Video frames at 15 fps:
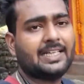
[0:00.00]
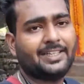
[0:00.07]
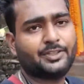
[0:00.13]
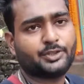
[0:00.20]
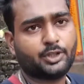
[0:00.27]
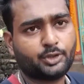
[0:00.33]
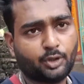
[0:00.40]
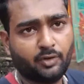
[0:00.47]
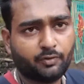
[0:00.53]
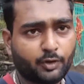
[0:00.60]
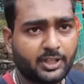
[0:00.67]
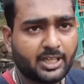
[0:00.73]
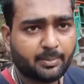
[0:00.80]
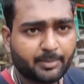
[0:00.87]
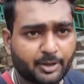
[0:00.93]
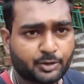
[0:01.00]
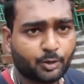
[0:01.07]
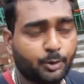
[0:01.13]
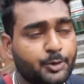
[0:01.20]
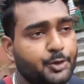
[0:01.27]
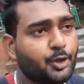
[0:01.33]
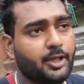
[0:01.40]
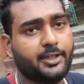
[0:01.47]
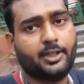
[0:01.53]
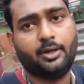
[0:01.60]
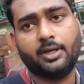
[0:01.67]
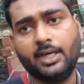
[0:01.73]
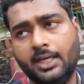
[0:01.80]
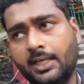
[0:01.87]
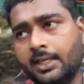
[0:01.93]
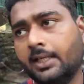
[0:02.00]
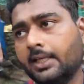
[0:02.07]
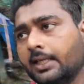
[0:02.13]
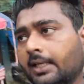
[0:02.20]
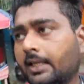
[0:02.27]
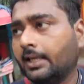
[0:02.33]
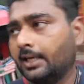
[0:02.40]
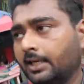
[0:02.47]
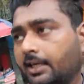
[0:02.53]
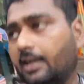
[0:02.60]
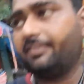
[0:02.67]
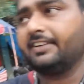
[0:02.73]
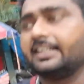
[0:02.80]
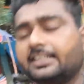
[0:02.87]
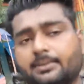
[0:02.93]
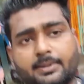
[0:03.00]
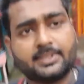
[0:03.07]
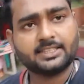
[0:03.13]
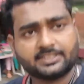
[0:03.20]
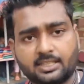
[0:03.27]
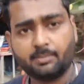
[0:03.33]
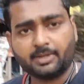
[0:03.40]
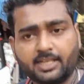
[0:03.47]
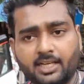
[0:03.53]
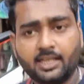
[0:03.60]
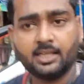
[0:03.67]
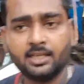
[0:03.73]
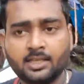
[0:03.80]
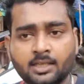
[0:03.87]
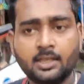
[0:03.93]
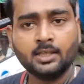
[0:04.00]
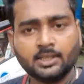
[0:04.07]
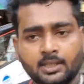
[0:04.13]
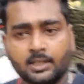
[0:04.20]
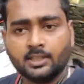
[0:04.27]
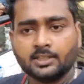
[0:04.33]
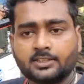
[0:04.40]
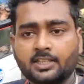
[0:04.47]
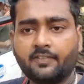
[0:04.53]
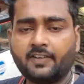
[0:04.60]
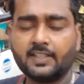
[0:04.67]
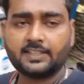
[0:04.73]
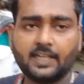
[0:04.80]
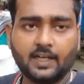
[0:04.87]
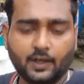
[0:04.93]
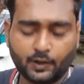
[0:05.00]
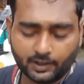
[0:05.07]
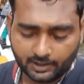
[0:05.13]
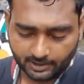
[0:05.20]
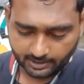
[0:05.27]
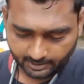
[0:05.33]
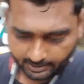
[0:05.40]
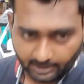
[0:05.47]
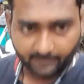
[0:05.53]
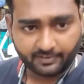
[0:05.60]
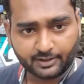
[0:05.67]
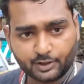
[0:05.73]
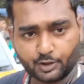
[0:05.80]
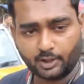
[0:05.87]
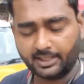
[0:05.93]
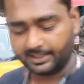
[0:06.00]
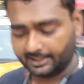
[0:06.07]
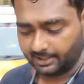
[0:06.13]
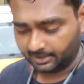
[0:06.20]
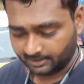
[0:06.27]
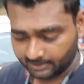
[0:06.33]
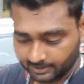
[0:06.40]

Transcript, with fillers: गणेश टॉक तो होपफुली आपने इसको इन्जॉय किया होगा काफ़ी ज़बरदस्त हमारा सफ़र था और काफ़ी इन्जॉय किया